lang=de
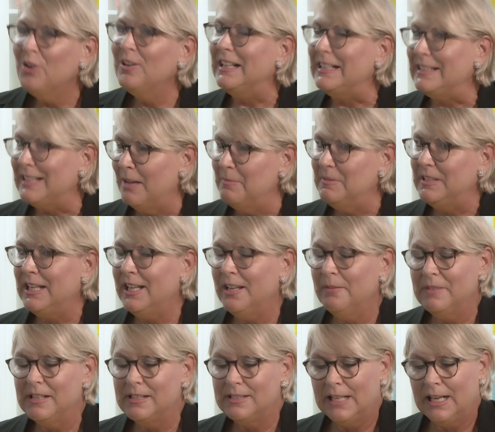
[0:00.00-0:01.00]
Und jetzt haben Sie
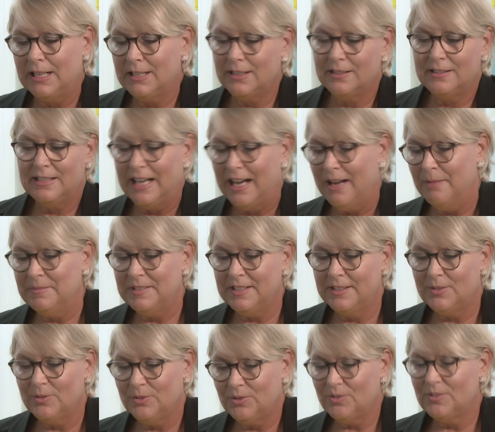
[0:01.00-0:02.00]
eben gesagt, Sie haben
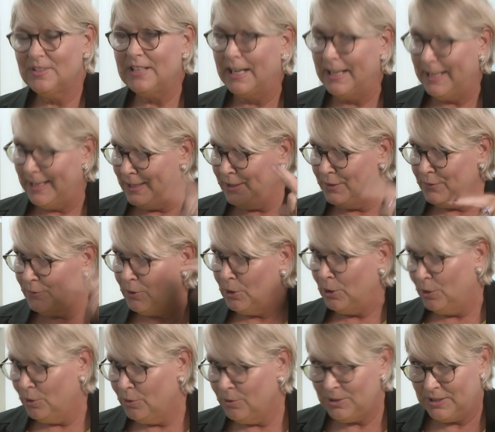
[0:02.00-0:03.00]
sich sozusagen
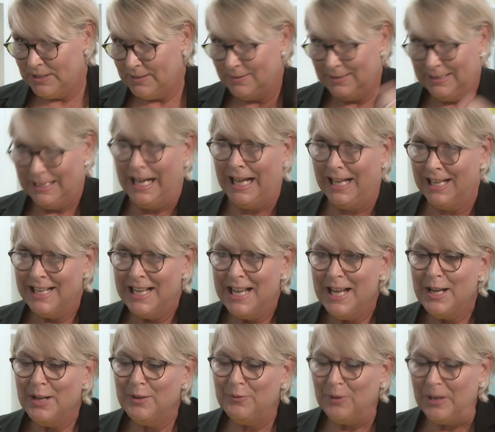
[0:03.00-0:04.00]
entfollowed ja,
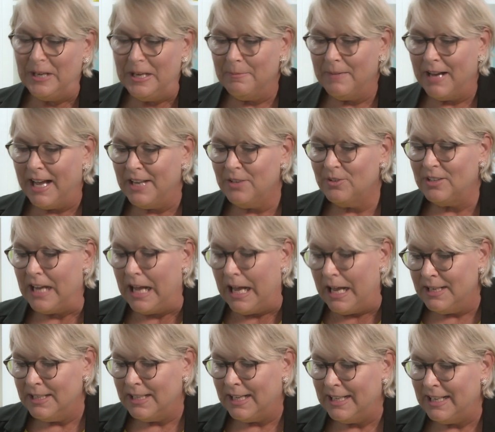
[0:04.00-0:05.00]
von dem einen oder
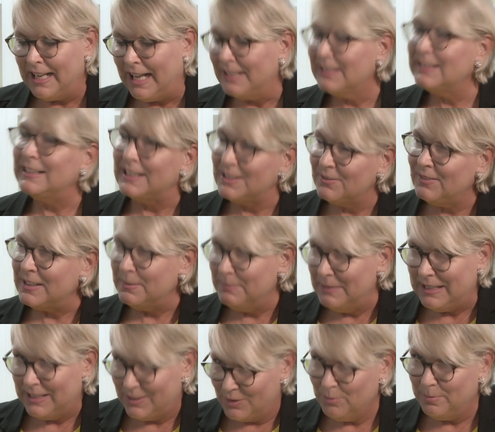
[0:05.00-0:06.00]
anderen. Hatte das was
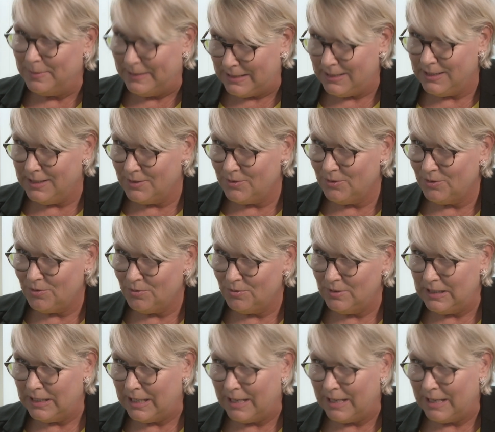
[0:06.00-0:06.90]
mit der Sympathie zu tun?